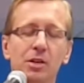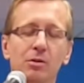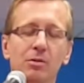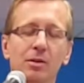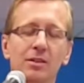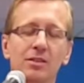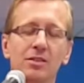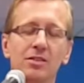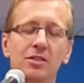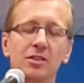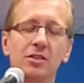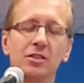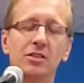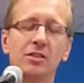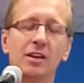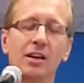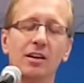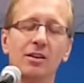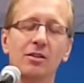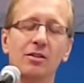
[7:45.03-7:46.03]
dobre przykłady
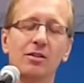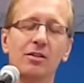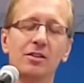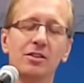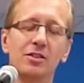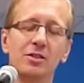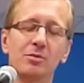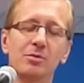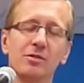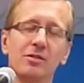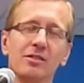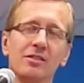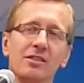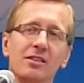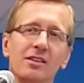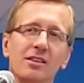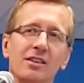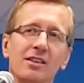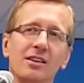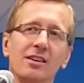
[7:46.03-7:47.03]
z dziedziny
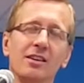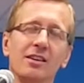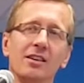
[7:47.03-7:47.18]
alkoholizmu.